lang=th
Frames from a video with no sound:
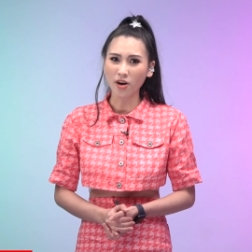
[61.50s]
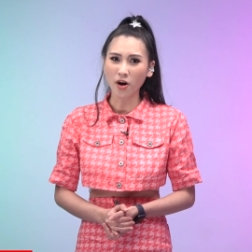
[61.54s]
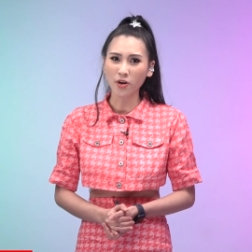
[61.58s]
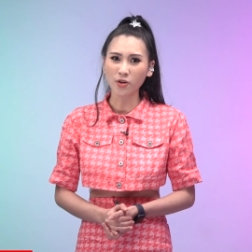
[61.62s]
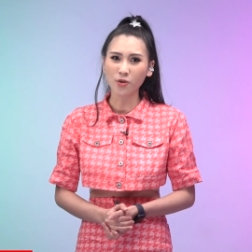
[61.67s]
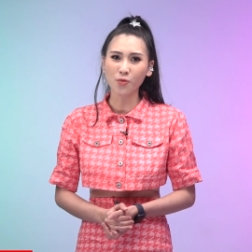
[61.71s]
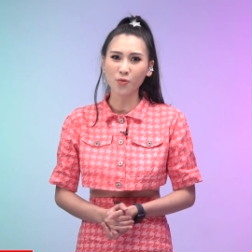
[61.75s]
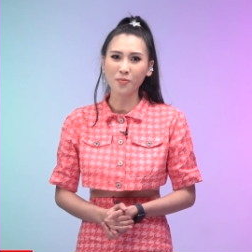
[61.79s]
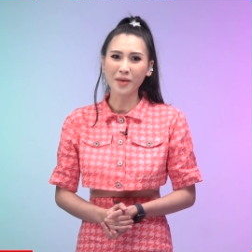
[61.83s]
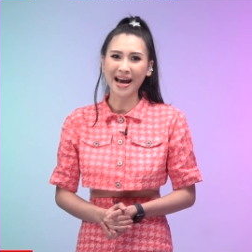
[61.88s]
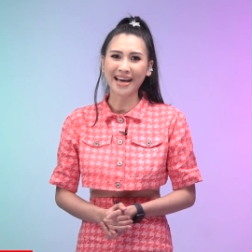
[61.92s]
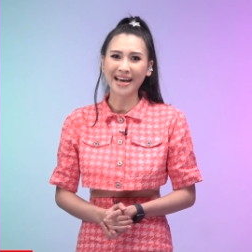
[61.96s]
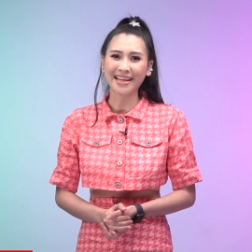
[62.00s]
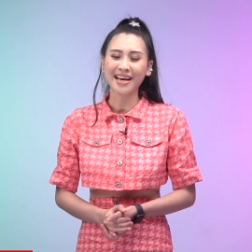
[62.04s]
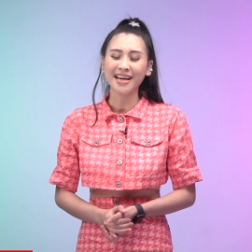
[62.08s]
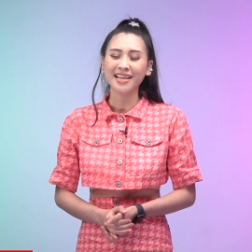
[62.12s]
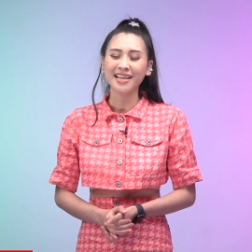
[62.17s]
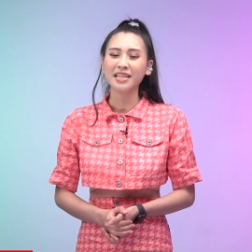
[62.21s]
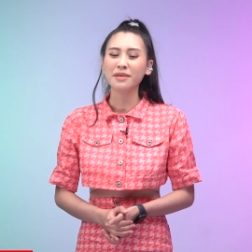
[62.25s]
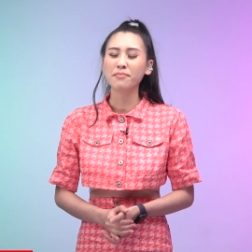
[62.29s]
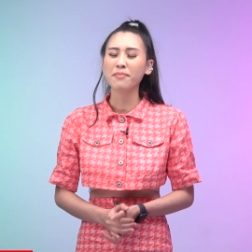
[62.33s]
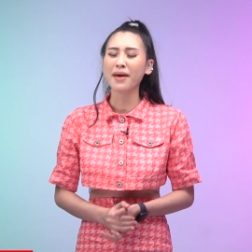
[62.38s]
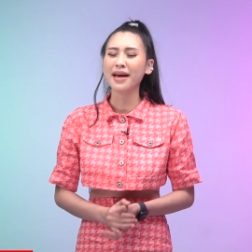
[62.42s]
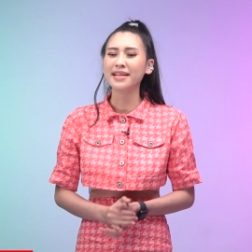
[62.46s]
ยอดกุมาร
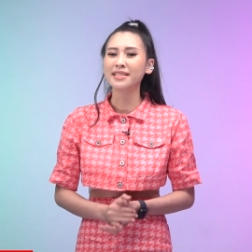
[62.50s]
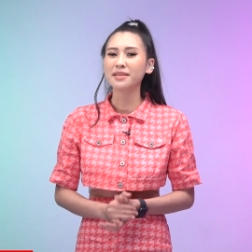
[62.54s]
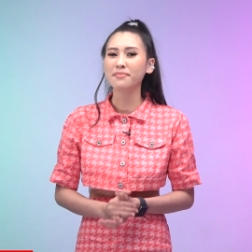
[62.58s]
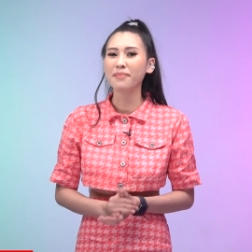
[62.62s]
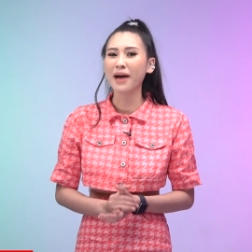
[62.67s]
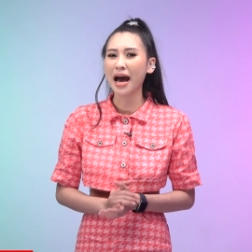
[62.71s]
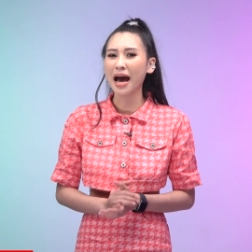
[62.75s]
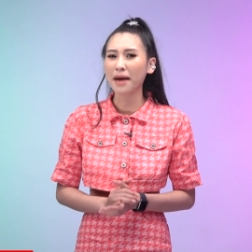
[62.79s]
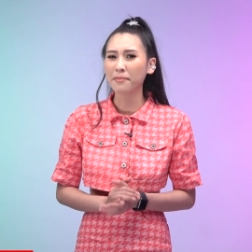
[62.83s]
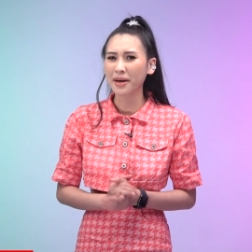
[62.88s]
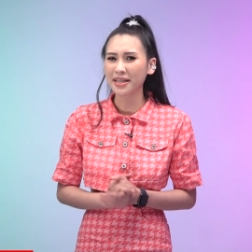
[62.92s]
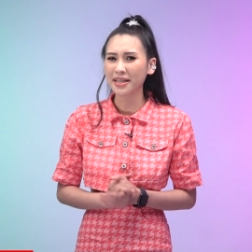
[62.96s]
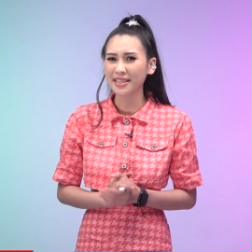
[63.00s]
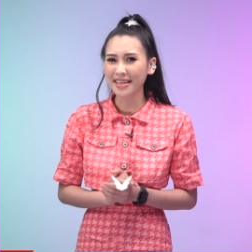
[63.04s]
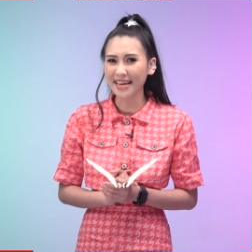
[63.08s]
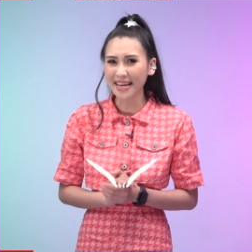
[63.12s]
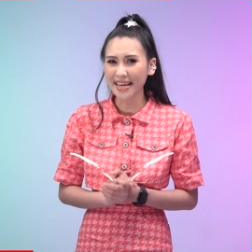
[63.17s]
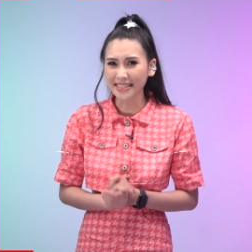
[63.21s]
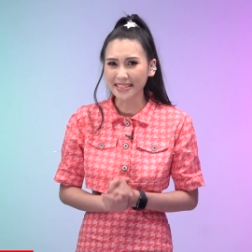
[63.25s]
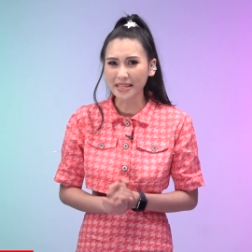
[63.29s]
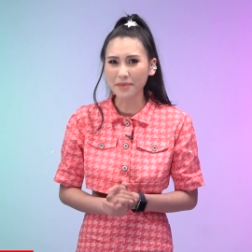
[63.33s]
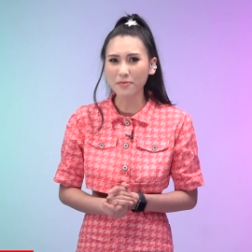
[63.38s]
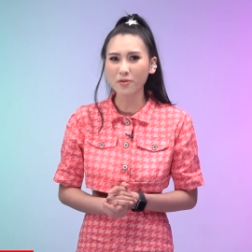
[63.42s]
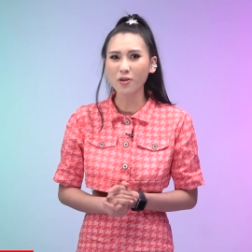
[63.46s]
ที่แม้จะผ่านมา
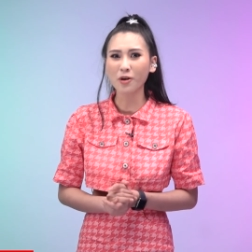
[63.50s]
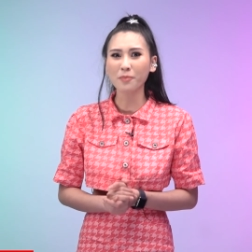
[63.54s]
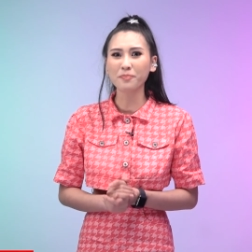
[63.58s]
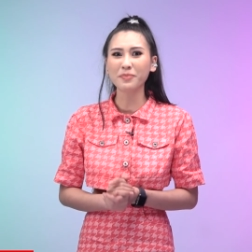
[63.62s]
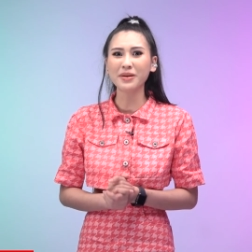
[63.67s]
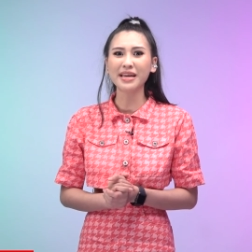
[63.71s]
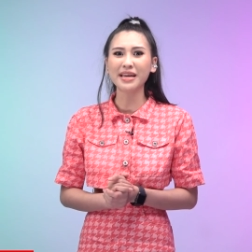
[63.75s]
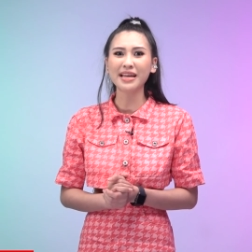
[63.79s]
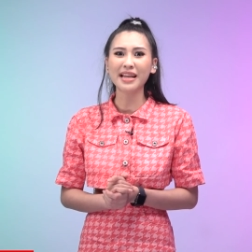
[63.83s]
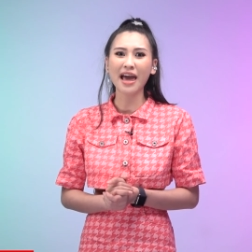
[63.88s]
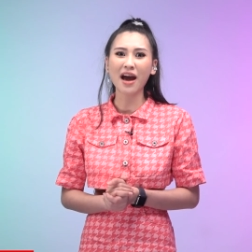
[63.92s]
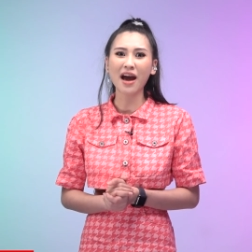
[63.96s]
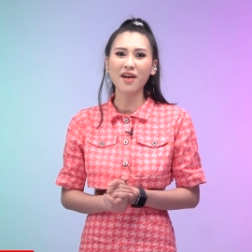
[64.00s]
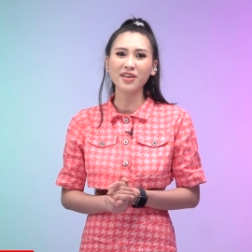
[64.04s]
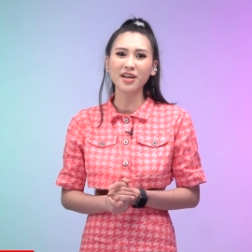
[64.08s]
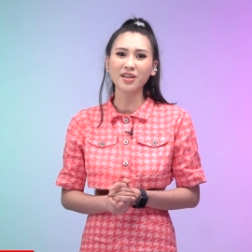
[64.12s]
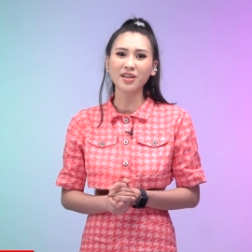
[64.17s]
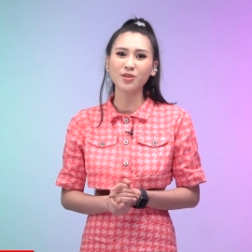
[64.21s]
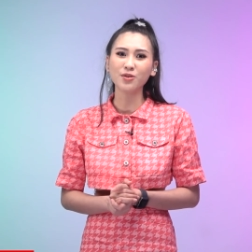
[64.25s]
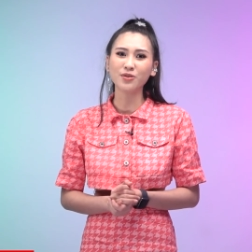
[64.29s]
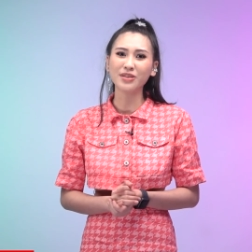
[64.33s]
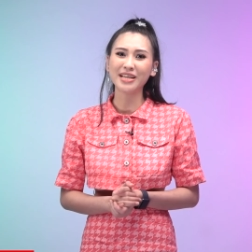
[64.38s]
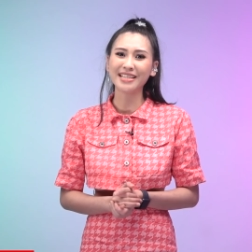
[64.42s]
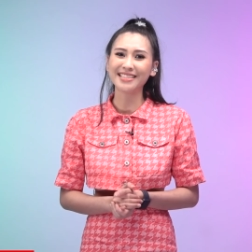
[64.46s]
20 กว่าปีแล้ว
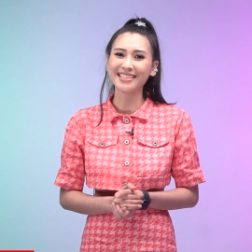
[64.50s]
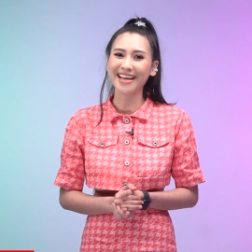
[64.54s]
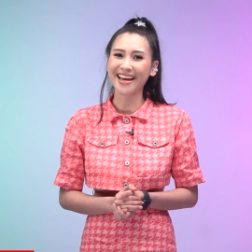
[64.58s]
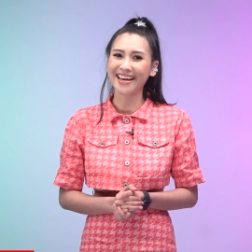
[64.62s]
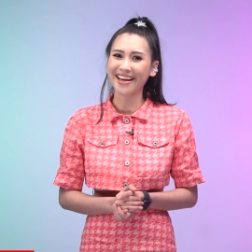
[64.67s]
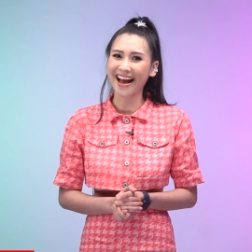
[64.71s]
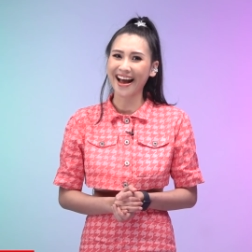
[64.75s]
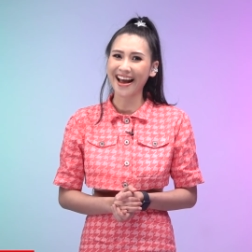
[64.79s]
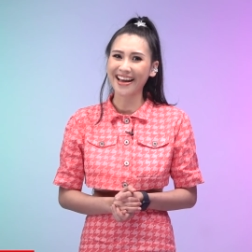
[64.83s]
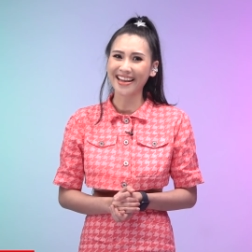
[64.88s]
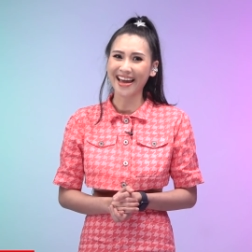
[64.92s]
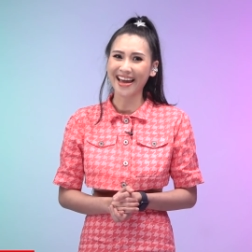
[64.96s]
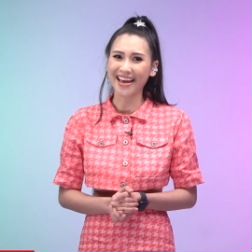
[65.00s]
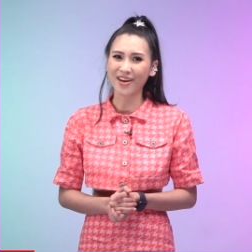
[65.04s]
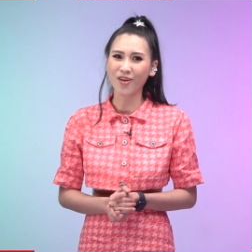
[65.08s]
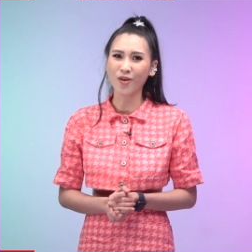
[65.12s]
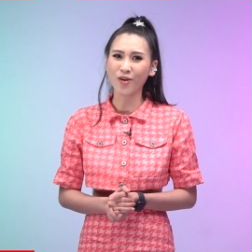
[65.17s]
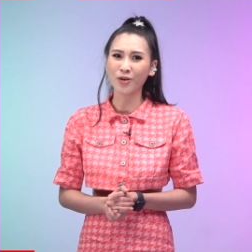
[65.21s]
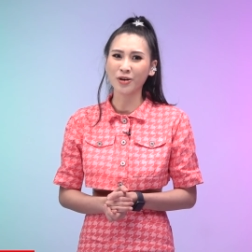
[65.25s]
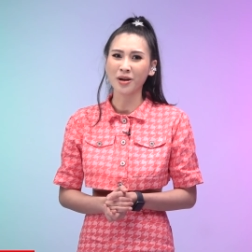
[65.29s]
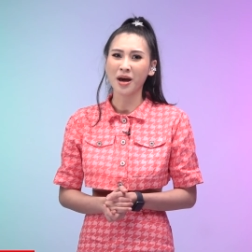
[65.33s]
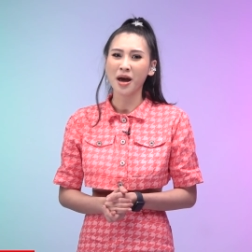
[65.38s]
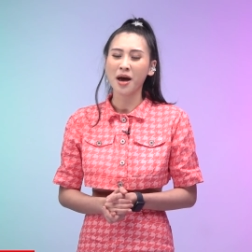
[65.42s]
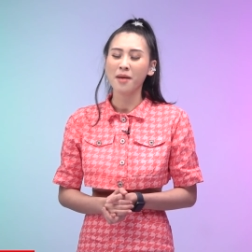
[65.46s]
ยังอยู่ในใจใครหลาย
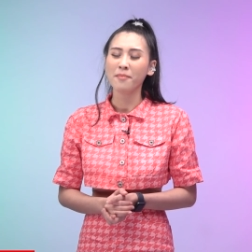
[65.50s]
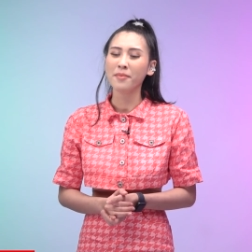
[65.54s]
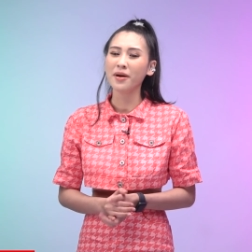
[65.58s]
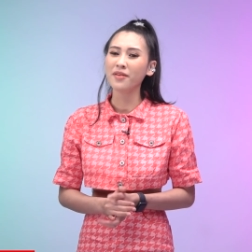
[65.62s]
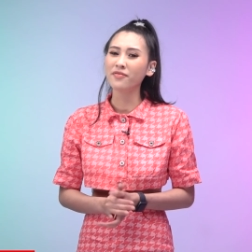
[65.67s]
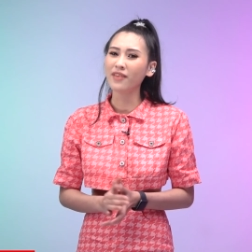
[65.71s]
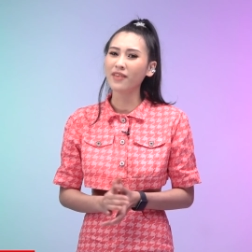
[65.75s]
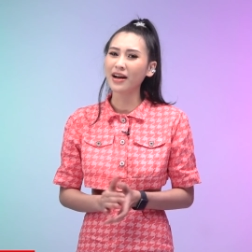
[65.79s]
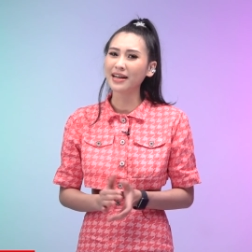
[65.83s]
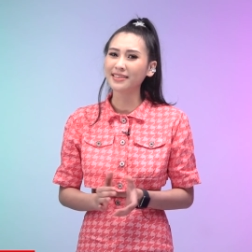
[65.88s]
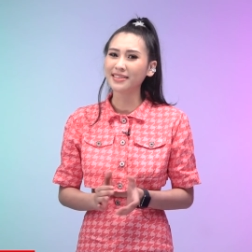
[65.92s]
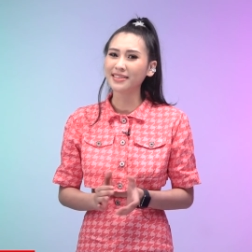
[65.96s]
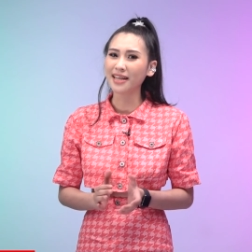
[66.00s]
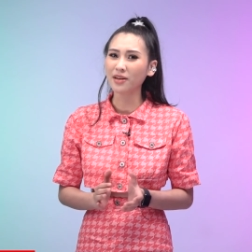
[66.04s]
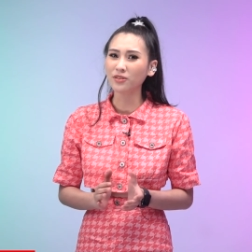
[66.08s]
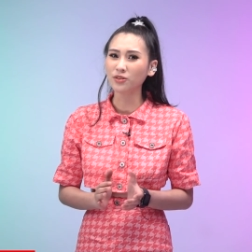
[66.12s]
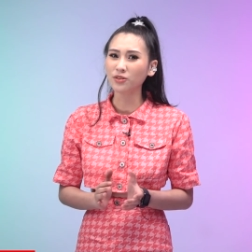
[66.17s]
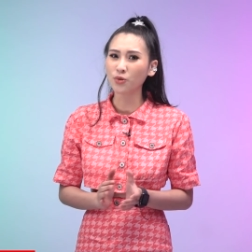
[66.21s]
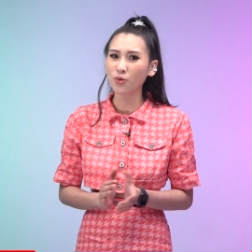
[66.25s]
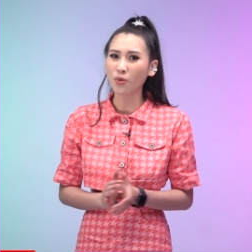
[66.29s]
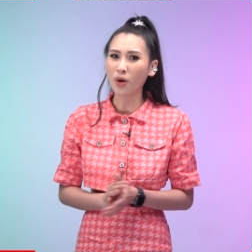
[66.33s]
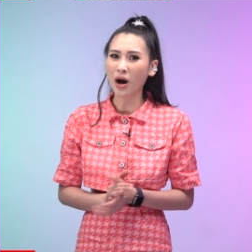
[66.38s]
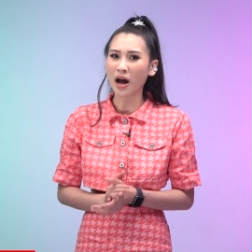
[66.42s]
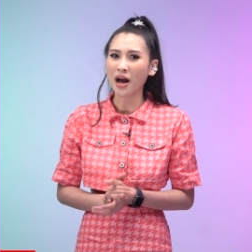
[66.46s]
คน ไปฟัง
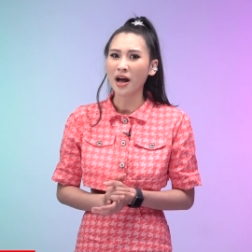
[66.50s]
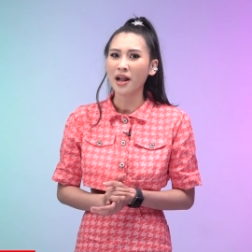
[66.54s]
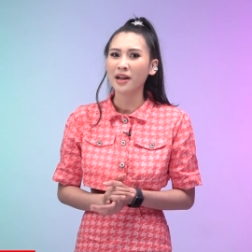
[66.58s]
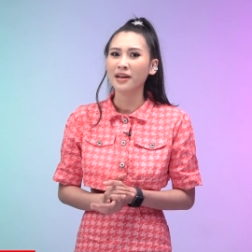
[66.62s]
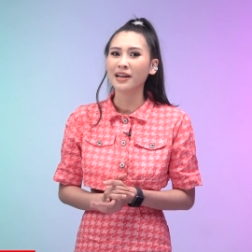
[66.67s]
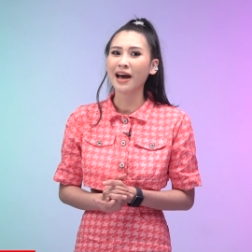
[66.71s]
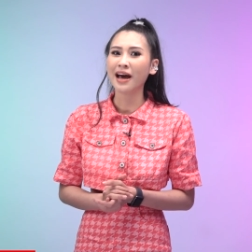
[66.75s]
เจ้าตัว